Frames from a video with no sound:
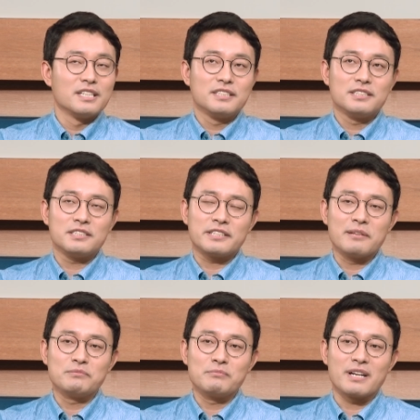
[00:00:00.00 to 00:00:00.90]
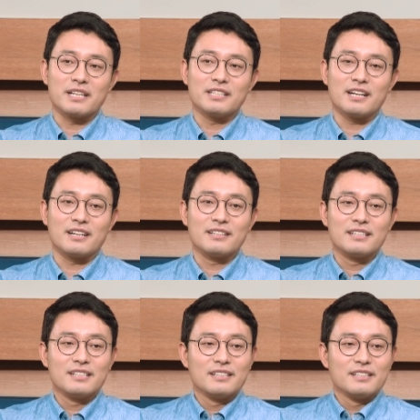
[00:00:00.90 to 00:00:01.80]
시스템뿐만 아니라
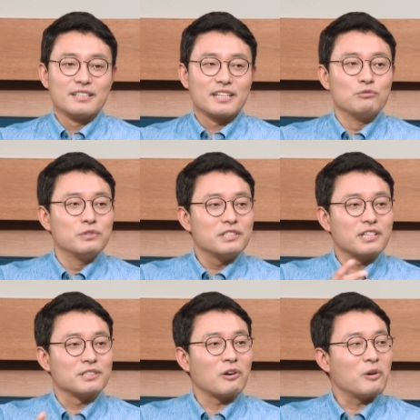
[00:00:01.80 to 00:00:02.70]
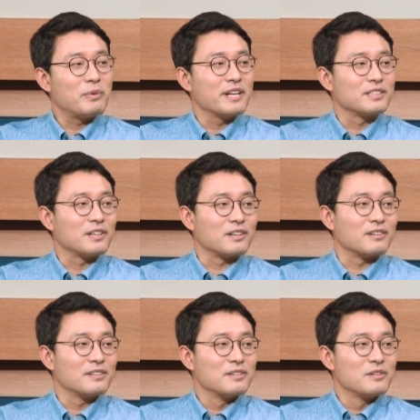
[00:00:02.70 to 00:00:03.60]
우리는 그 선거판에서
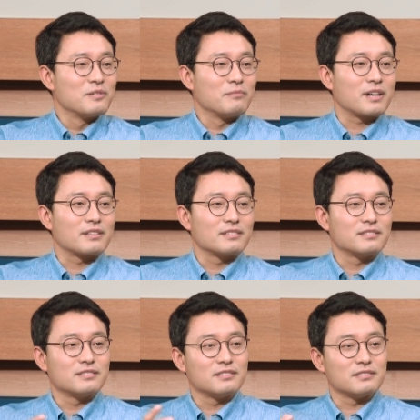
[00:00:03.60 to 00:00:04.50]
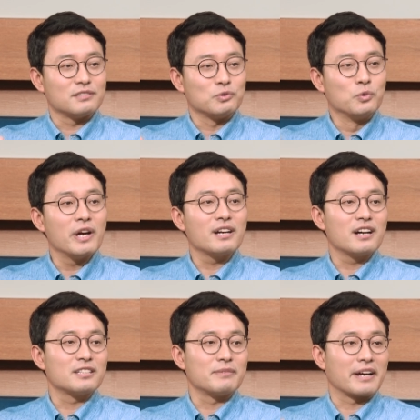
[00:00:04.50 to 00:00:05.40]
막 그
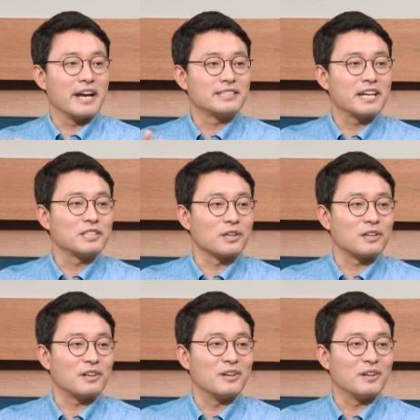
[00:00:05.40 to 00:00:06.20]
유행가를 막 개사해서